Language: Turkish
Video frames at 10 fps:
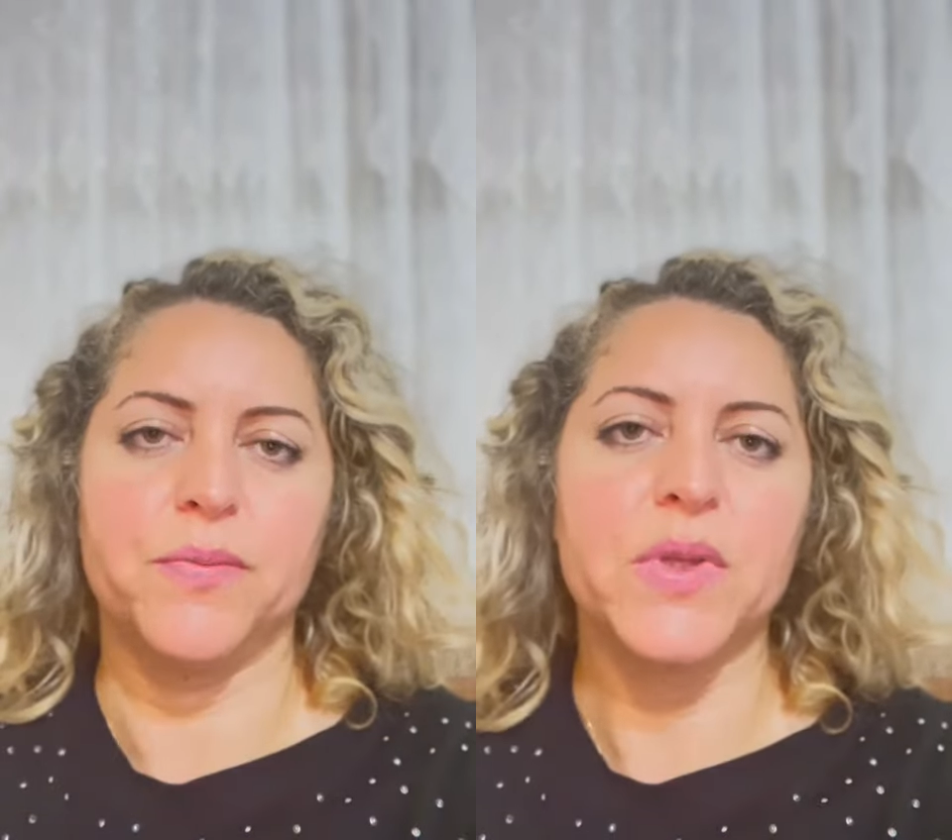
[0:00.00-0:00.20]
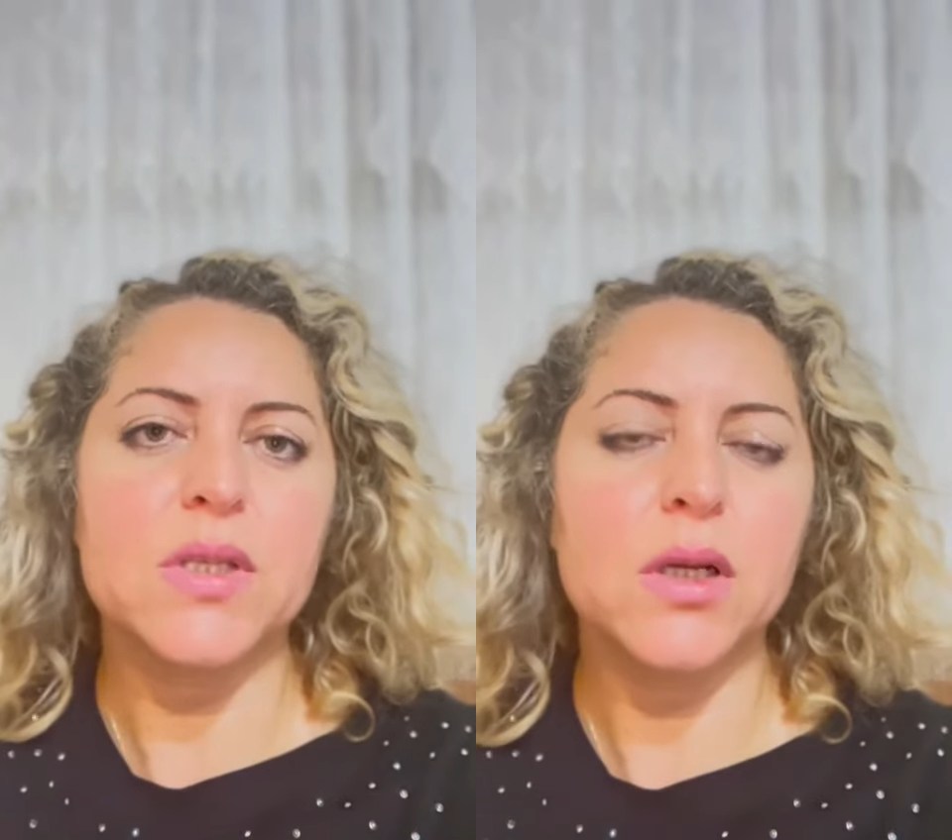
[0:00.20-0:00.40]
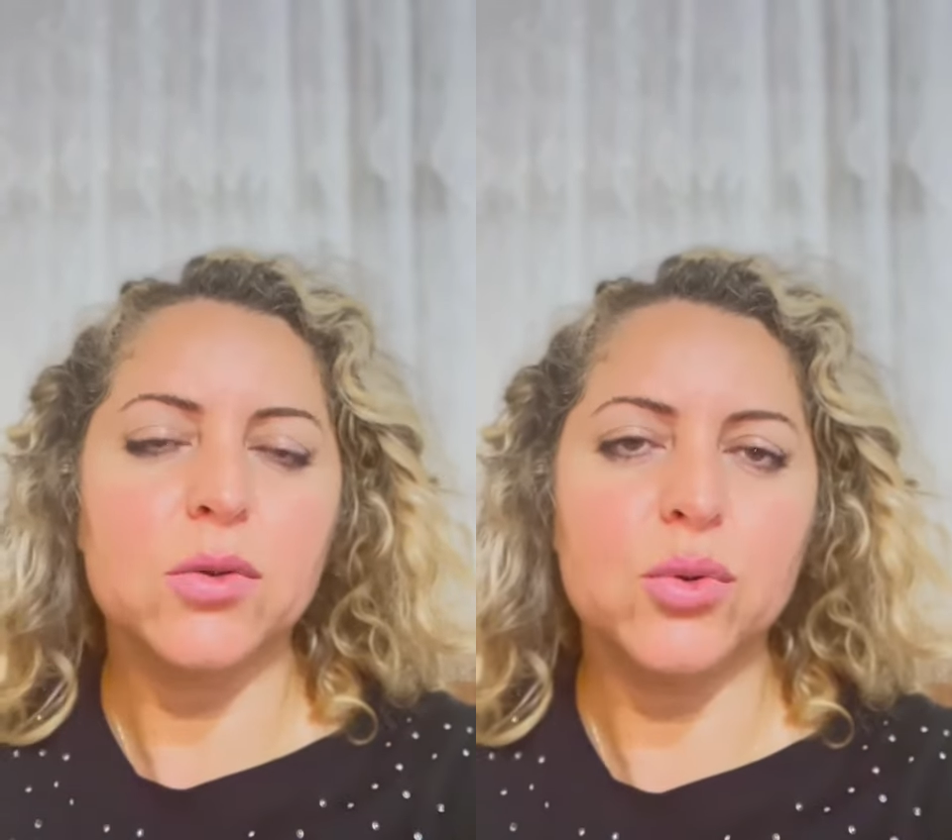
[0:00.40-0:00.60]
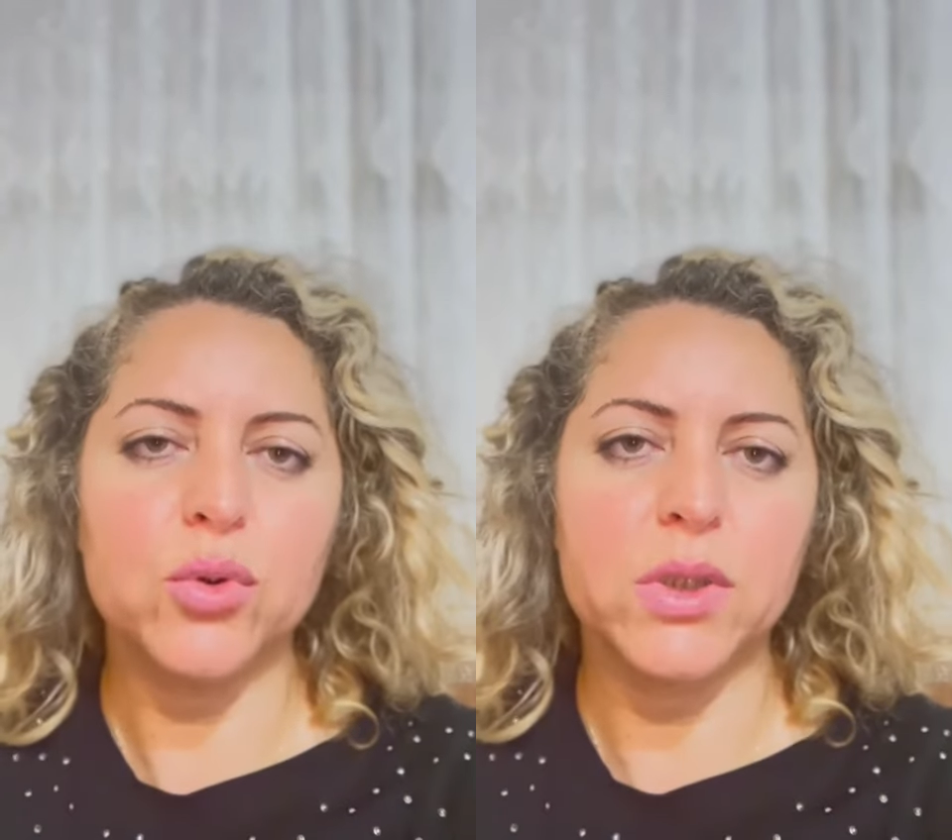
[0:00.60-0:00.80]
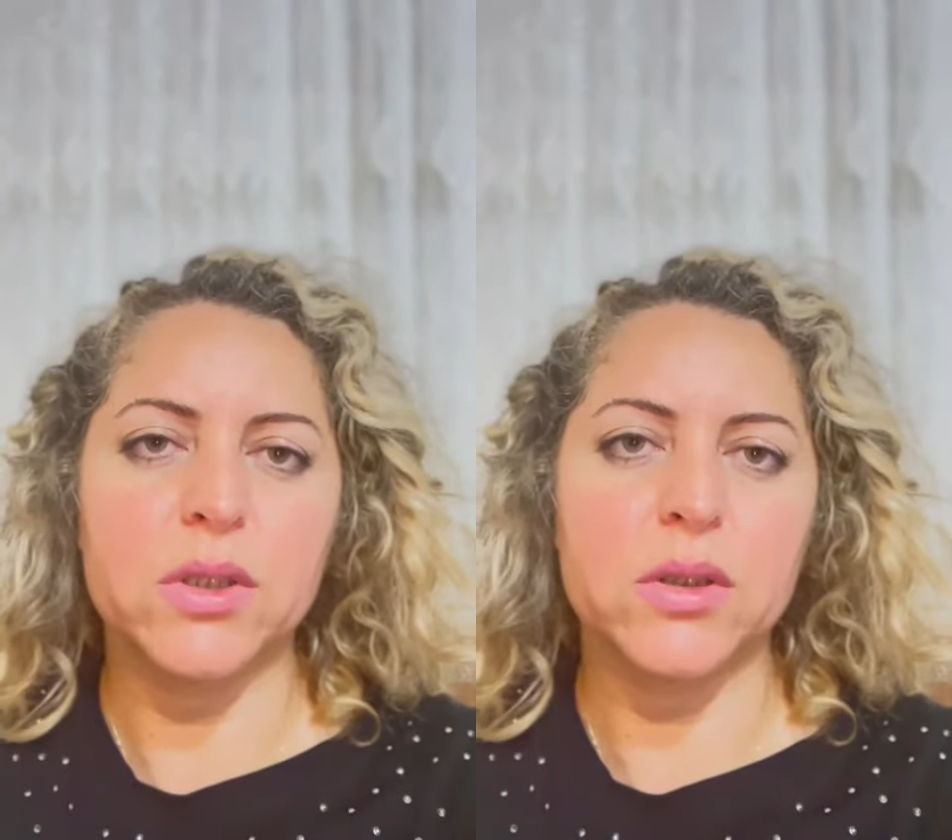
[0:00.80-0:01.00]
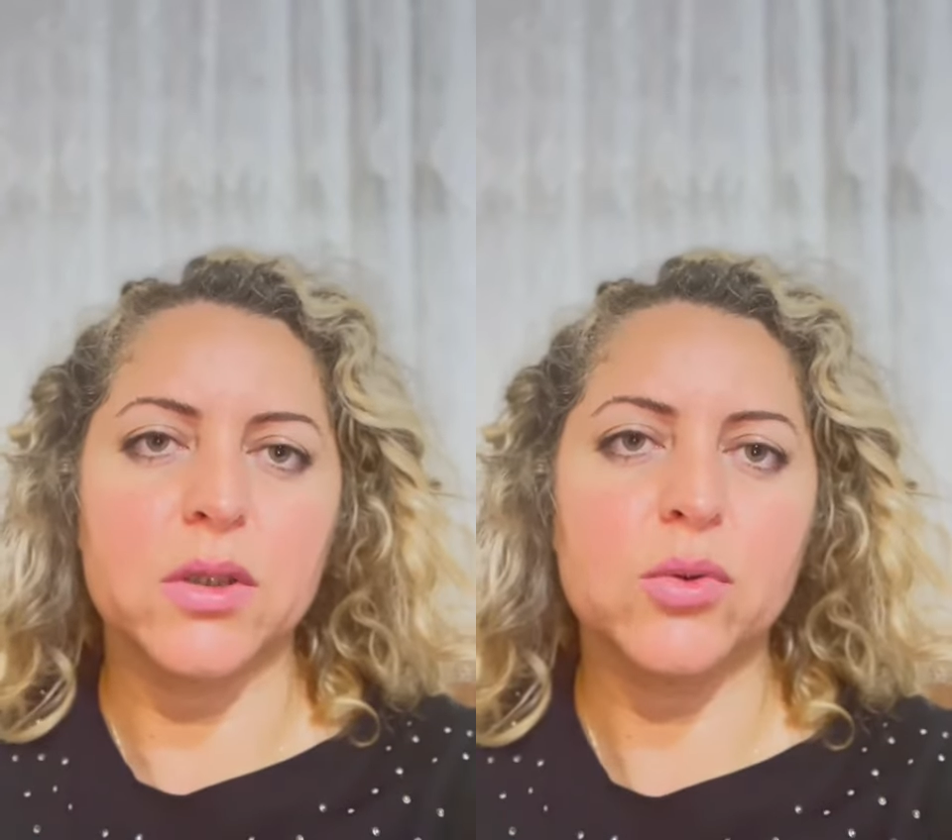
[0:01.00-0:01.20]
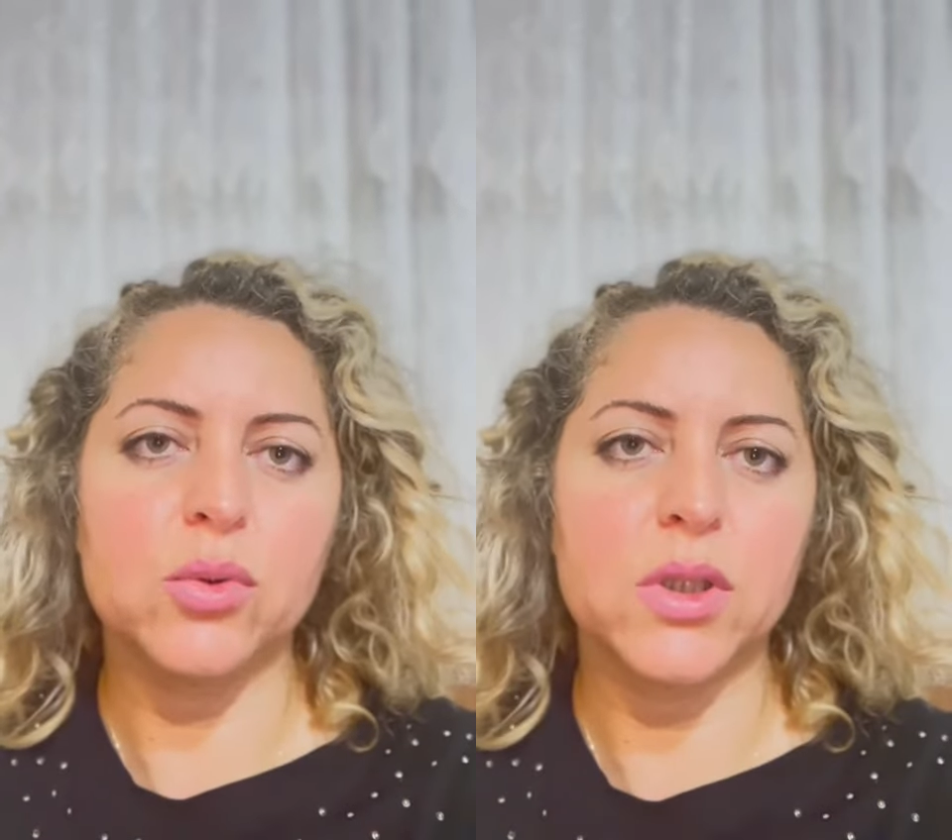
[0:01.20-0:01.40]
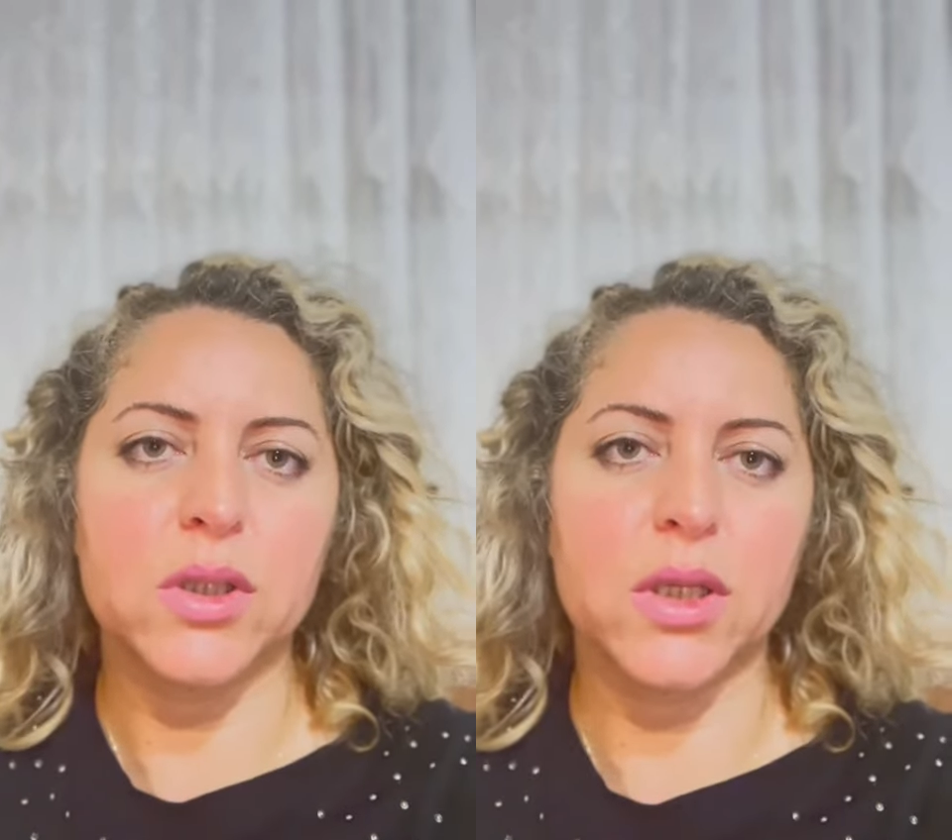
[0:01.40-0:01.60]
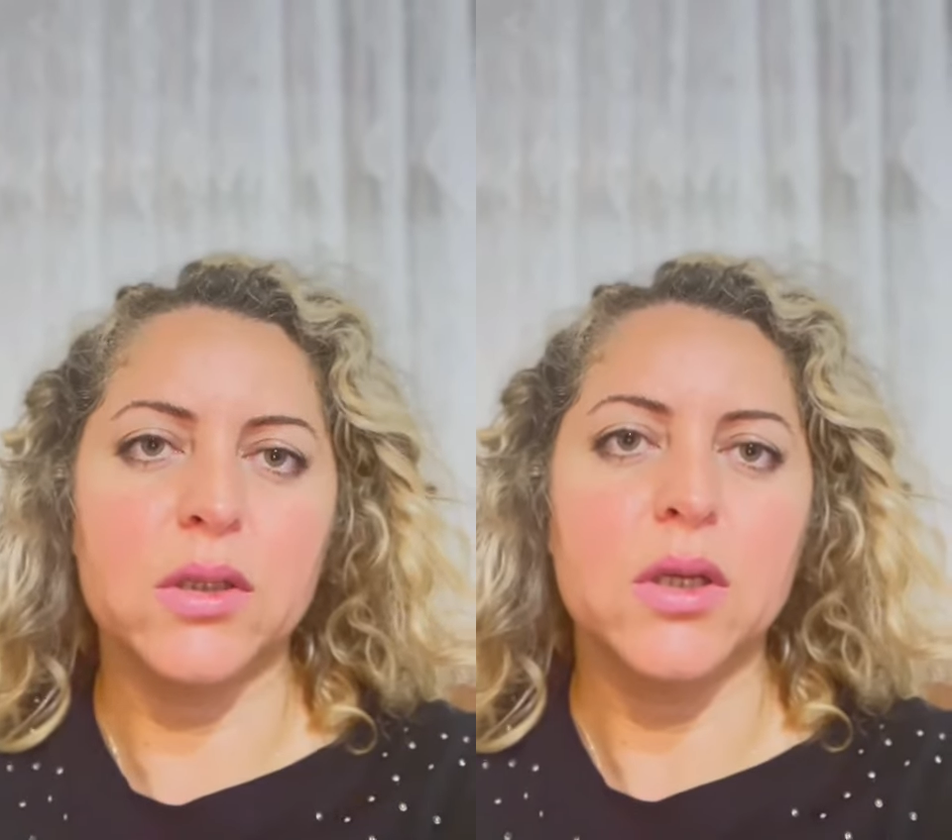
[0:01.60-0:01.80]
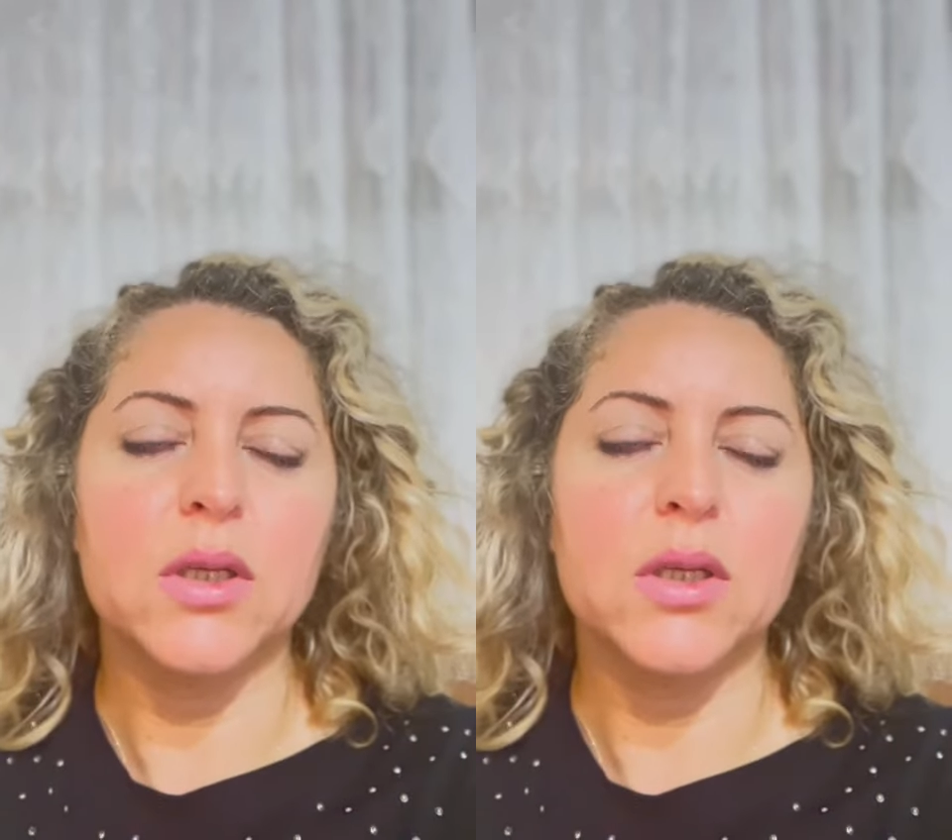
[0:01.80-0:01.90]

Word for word: Sağlık kurumlarında kullanılan